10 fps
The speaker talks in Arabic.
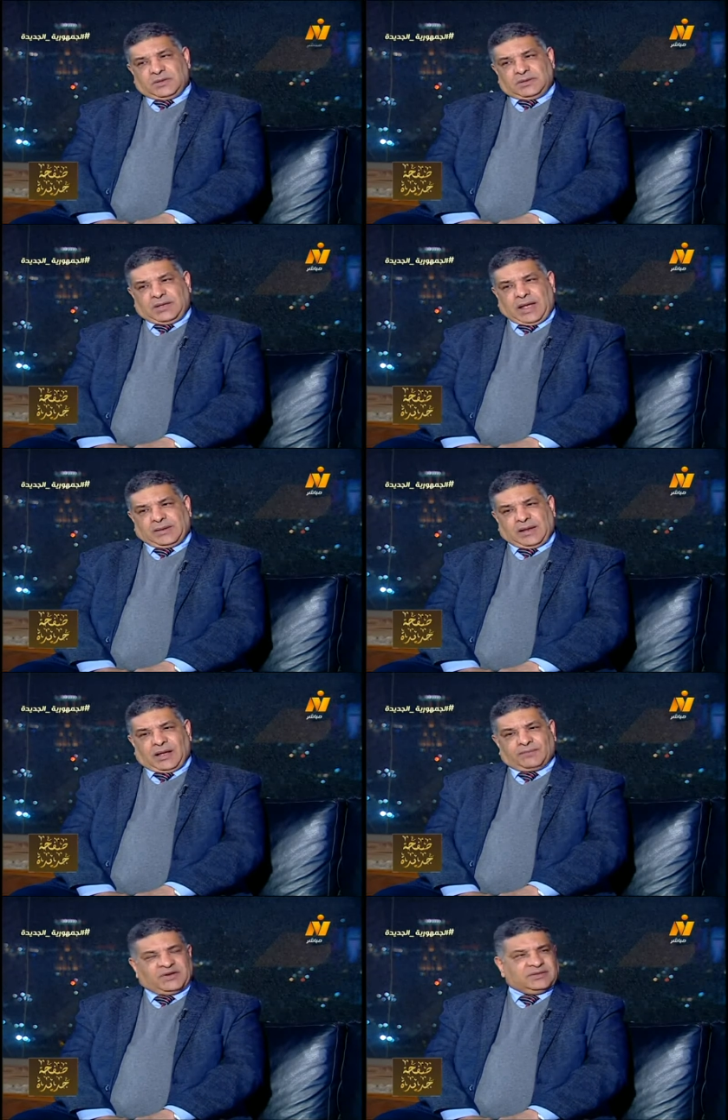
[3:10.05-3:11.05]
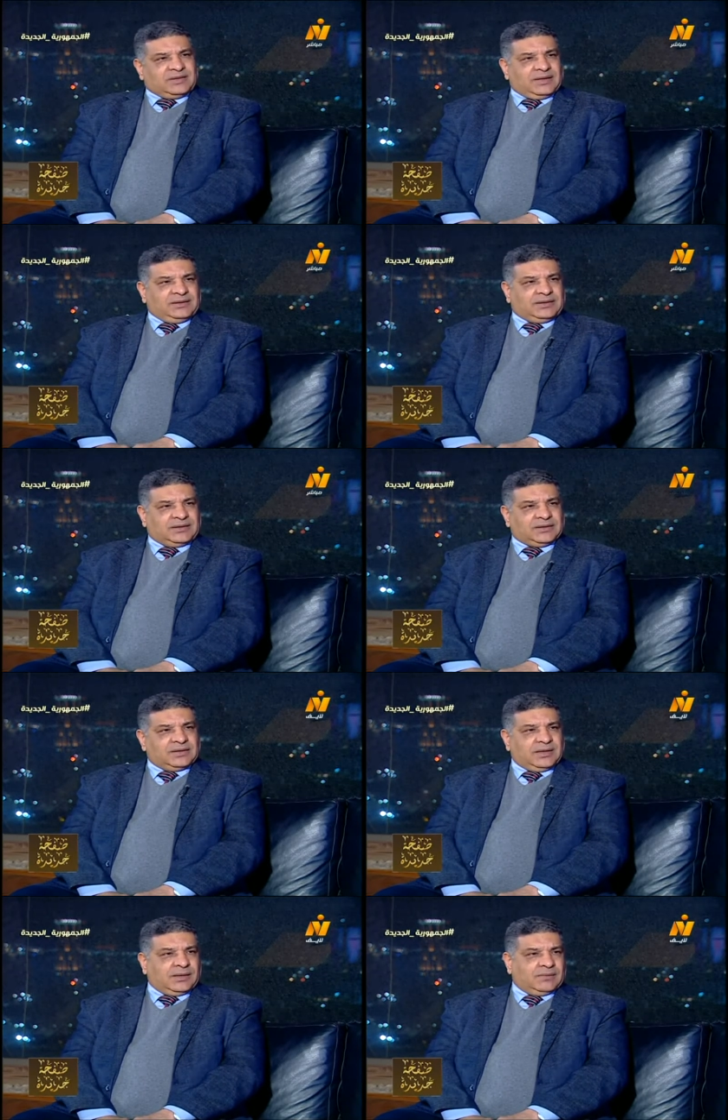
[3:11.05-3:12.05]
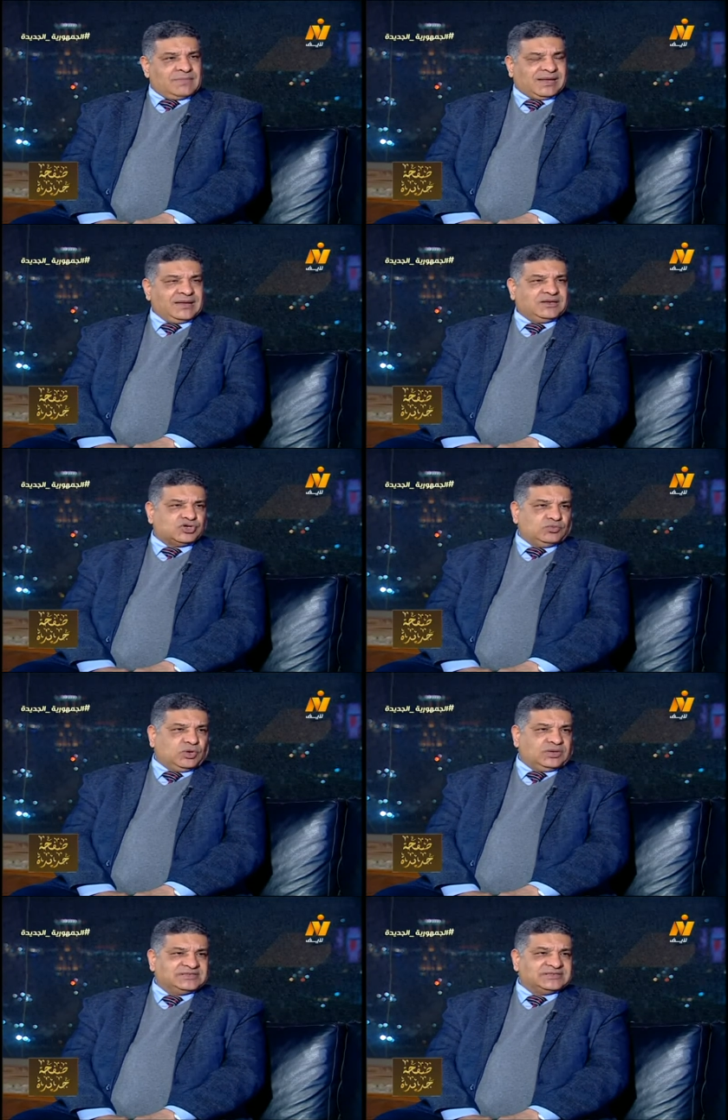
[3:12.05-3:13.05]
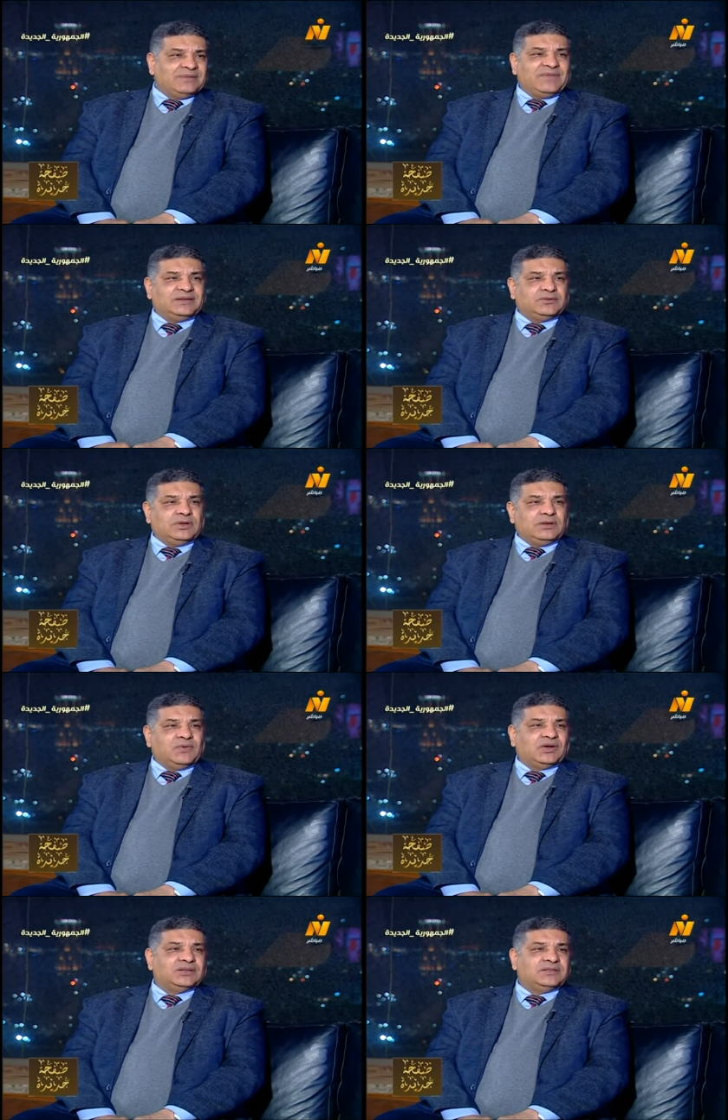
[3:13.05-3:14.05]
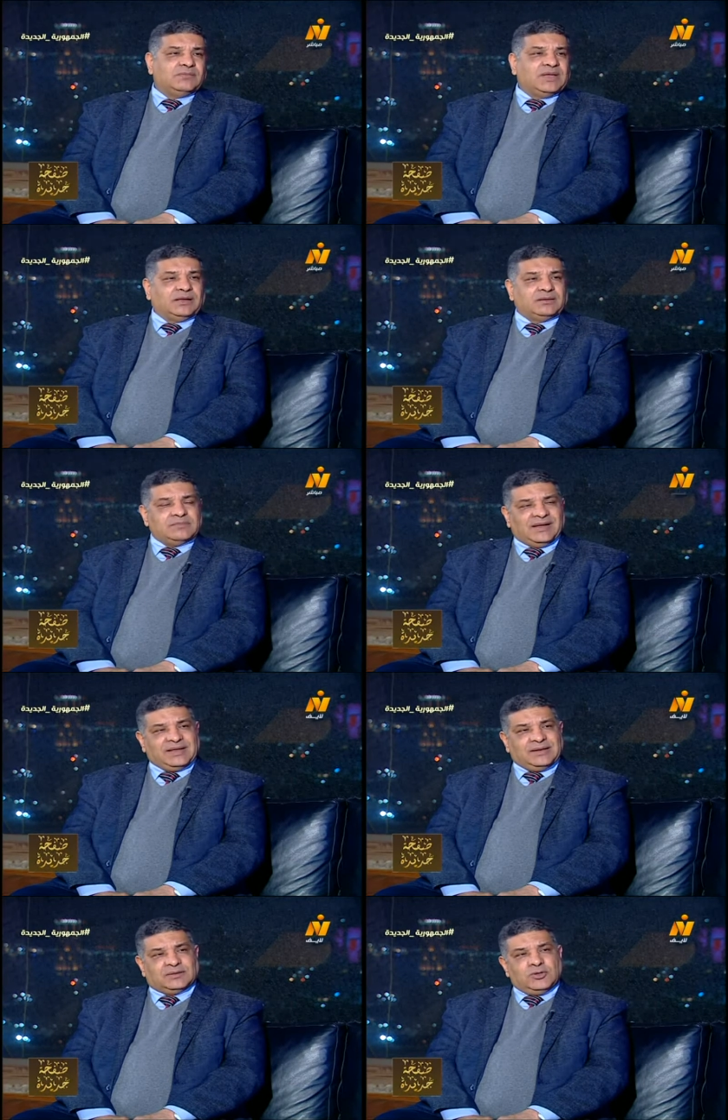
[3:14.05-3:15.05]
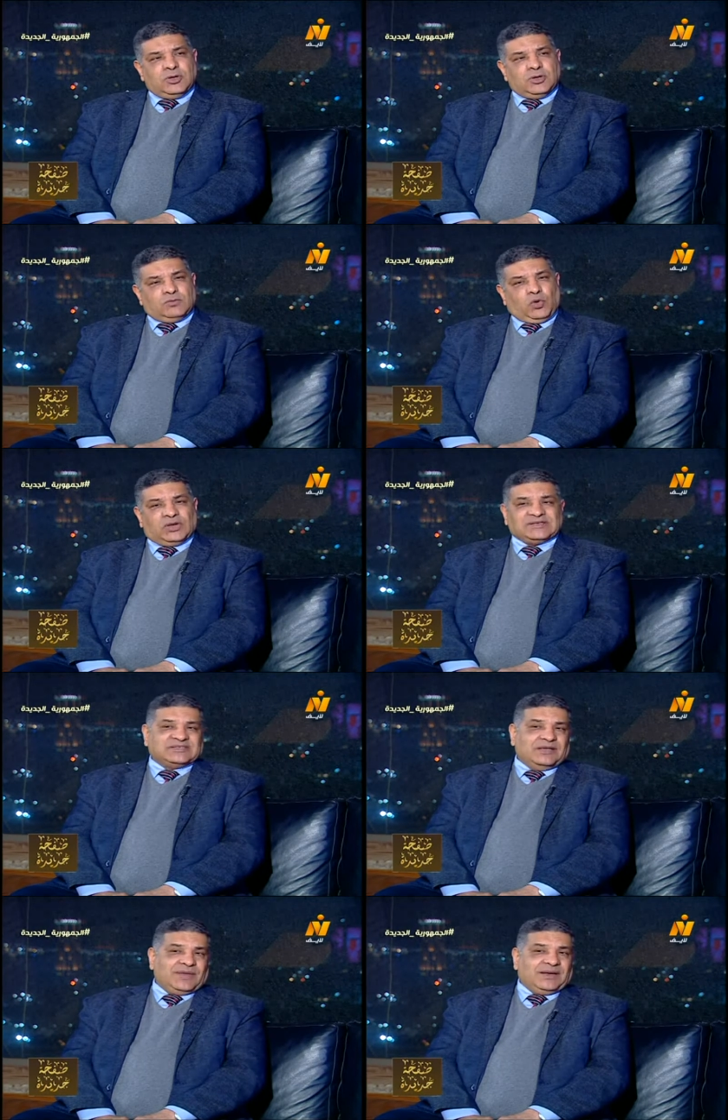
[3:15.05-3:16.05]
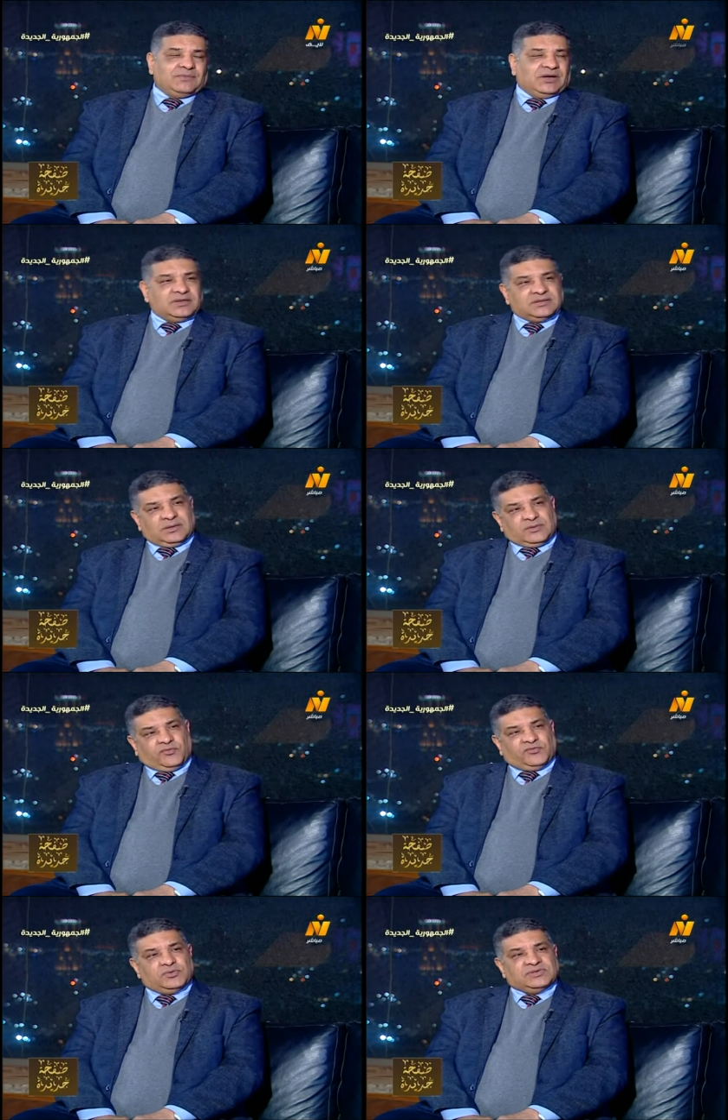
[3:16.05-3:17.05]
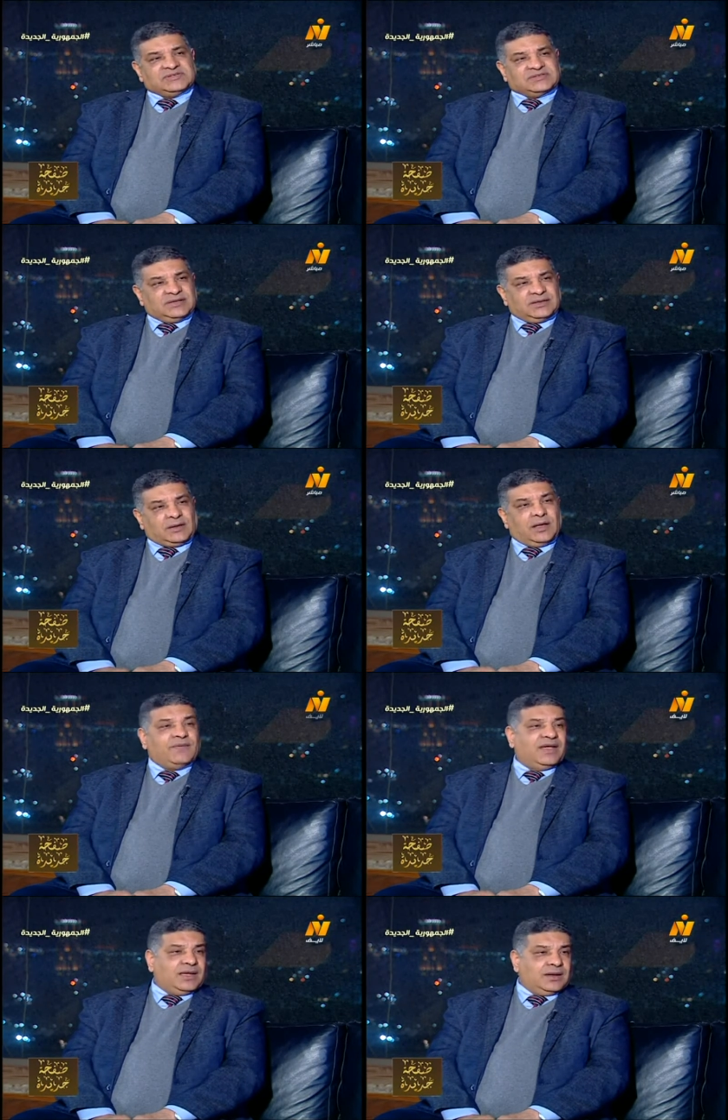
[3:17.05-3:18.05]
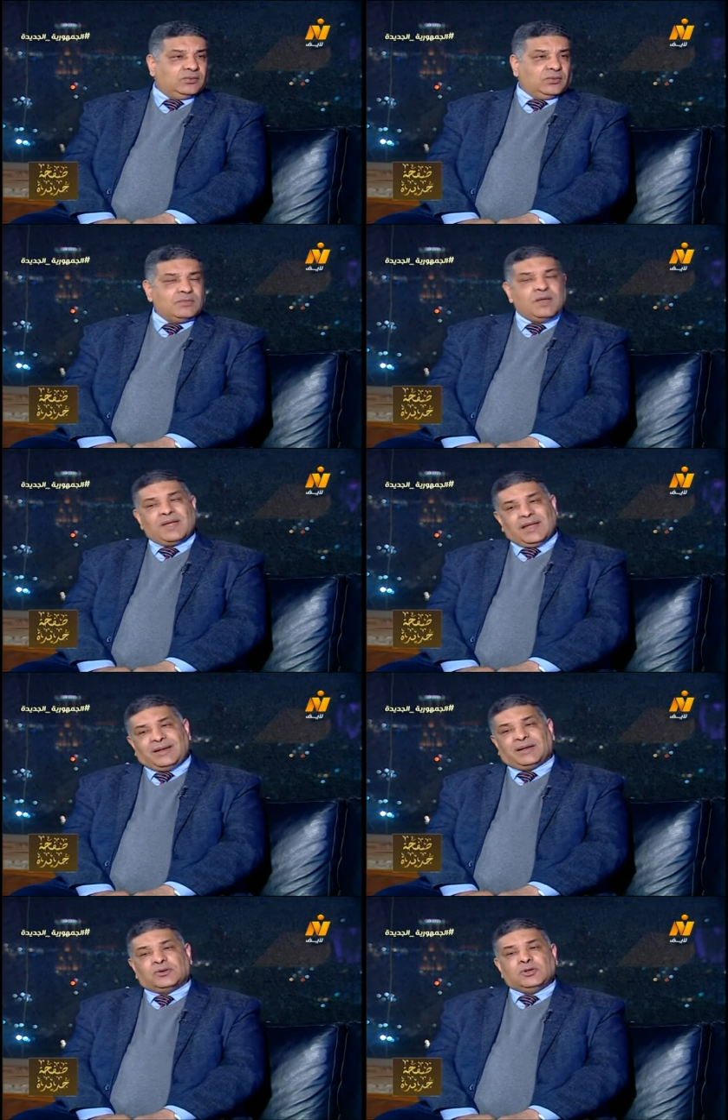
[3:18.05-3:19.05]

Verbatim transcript: يعني عبر التاريخ ما كانتش مقسمة لدول بقدر ما كانت مقسمة لمناطق نفوذ قبائل وممالك